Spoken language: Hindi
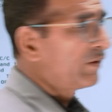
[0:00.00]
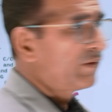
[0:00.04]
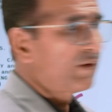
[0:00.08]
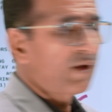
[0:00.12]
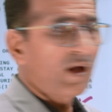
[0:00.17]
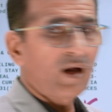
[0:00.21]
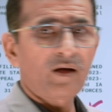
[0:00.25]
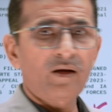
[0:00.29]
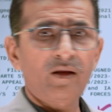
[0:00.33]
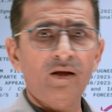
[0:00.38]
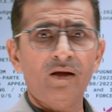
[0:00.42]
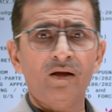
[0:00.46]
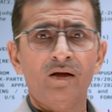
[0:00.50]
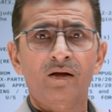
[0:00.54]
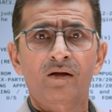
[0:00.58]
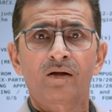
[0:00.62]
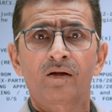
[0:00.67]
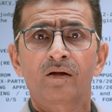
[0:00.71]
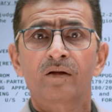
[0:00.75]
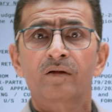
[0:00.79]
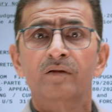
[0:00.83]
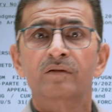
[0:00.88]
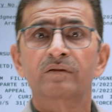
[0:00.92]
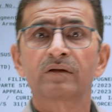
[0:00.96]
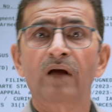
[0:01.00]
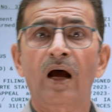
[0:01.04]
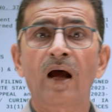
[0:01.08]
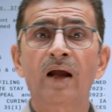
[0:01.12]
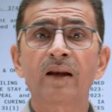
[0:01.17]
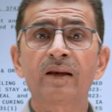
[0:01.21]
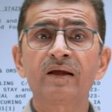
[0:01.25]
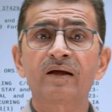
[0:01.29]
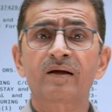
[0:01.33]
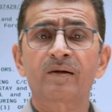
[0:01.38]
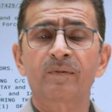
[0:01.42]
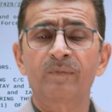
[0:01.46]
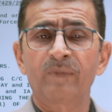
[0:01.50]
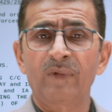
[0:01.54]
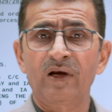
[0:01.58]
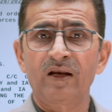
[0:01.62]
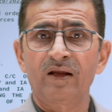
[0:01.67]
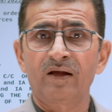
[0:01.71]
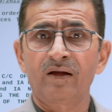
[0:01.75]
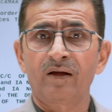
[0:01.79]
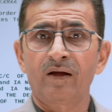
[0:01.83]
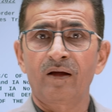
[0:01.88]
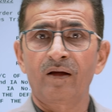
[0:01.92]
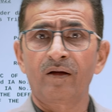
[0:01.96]
यानी तारीख
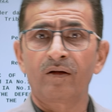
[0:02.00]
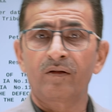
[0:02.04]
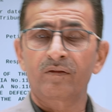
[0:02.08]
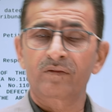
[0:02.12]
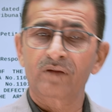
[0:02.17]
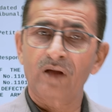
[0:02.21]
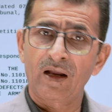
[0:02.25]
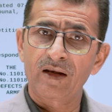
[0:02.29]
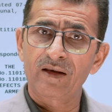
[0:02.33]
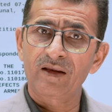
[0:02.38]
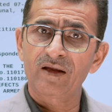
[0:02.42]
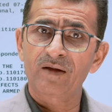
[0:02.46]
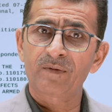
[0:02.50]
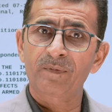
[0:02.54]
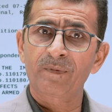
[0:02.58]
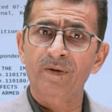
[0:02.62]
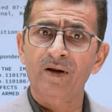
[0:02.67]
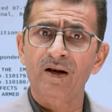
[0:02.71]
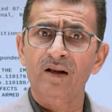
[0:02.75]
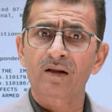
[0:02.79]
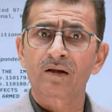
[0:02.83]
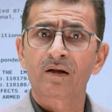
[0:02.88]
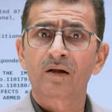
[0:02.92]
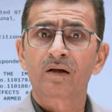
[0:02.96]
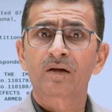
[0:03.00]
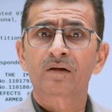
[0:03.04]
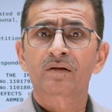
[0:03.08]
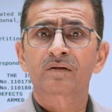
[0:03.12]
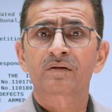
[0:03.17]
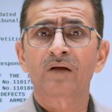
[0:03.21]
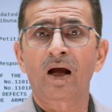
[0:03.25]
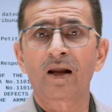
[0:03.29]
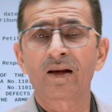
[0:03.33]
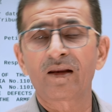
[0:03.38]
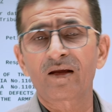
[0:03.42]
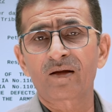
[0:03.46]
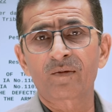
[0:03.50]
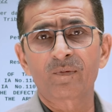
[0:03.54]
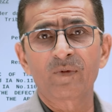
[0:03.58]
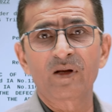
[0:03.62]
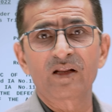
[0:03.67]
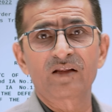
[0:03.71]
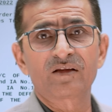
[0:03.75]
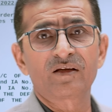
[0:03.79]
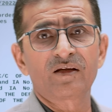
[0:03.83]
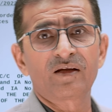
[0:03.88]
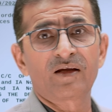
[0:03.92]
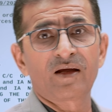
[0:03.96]
मिली तारीख पर तारीख
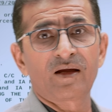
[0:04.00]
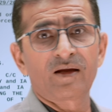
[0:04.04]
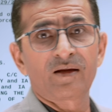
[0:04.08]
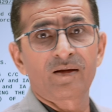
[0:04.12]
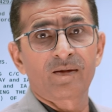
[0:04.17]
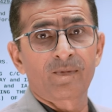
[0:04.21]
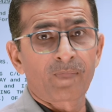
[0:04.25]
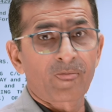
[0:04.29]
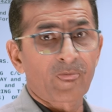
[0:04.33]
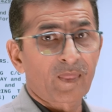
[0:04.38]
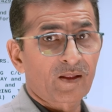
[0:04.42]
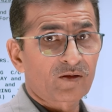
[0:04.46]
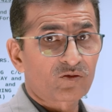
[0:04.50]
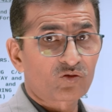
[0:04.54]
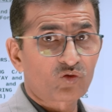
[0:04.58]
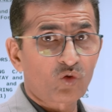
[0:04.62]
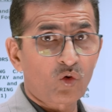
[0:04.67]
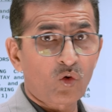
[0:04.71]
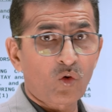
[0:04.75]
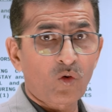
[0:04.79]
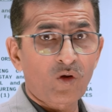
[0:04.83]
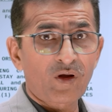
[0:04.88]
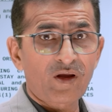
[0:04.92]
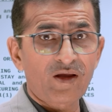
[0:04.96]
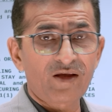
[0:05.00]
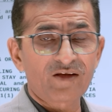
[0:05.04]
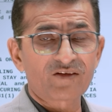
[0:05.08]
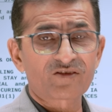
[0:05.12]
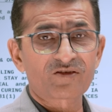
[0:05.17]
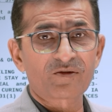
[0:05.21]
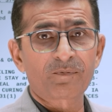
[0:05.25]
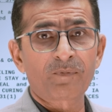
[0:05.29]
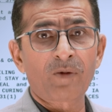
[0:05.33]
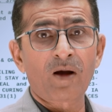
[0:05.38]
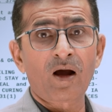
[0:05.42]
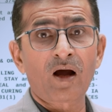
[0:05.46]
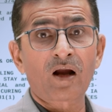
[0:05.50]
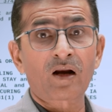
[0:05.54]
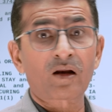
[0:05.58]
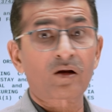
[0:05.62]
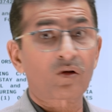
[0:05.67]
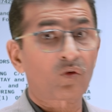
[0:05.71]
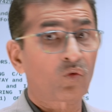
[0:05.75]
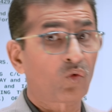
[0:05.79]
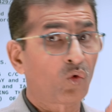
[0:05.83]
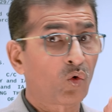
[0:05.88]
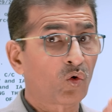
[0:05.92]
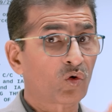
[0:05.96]
मिलती गई तो इस बार
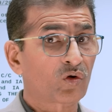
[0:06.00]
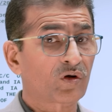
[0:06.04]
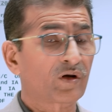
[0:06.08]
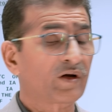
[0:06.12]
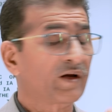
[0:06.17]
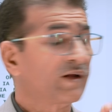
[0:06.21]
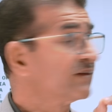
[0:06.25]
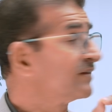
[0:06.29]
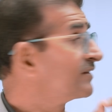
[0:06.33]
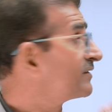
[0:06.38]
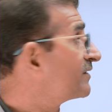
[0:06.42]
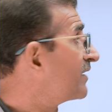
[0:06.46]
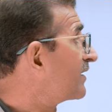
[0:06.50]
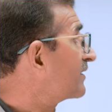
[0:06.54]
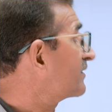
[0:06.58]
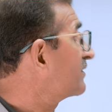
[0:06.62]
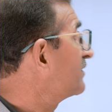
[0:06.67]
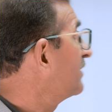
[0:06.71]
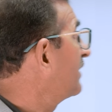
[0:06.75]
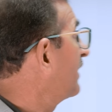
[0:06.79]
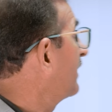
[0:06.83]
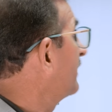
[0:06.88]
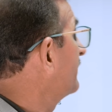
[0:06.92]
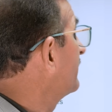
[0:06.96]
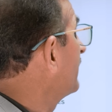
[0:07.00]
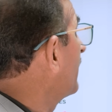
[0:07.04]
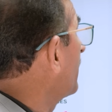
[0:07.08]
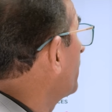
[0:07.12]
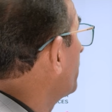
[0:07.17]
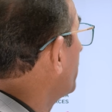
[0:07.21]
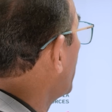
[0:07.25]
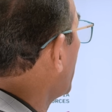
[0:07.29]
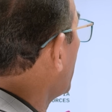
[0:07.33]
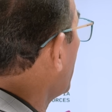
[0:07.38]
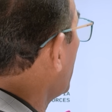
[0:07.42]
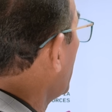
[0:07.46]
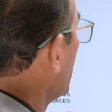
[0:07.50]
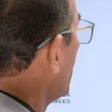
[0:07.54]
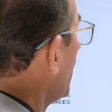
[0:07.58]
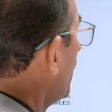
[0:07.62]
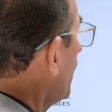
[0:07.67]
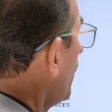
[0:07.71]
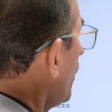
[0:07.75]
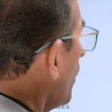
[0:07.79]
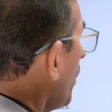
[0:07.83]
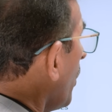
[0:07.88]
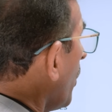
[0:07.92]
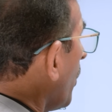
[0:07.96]
कोर्ट ने सख्त लहजा अपनाया
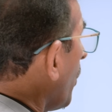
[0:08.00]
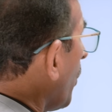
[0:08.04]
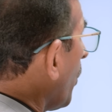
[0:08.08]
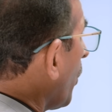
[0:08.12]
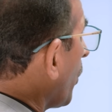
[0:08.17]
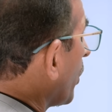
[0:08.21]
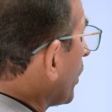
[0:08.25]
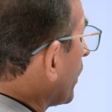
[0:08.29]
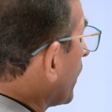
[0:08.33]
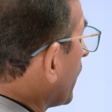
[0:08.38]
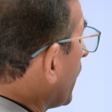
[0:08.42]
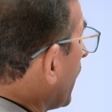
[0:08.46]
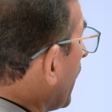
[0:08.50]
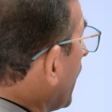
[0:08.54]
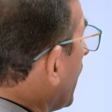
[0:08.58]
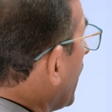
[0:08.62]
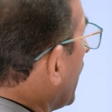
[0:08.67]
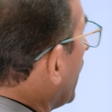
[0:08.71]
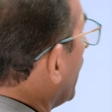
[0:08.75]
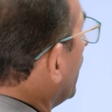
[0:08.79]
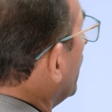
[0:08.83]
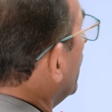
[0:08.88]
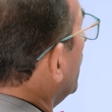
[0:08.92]
और कहा